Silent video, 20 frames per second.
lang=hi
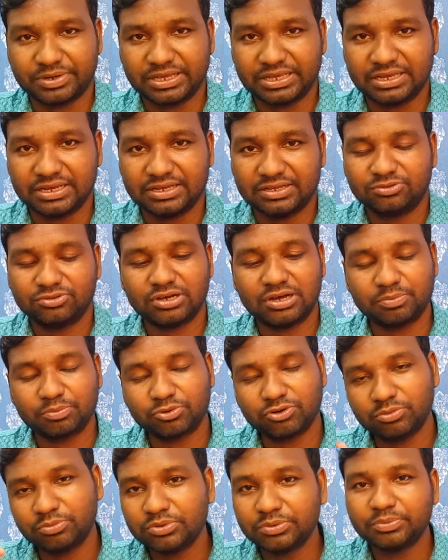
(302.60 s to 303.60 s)
पाया तो
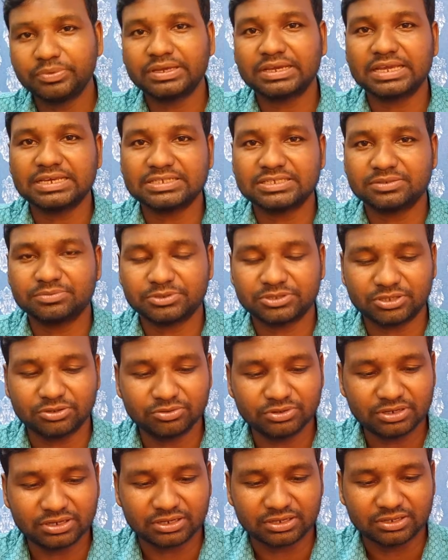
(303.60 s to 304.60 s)
आपको भी मैं कैसे
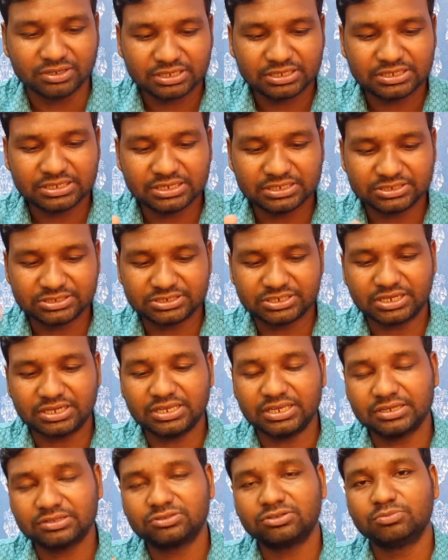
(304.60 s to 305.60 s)
बताऊंगा कि ये अच्छा
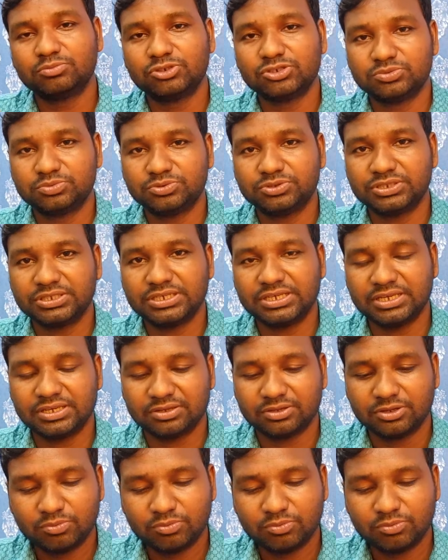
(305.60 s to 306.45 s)
है एकदम मजबूती है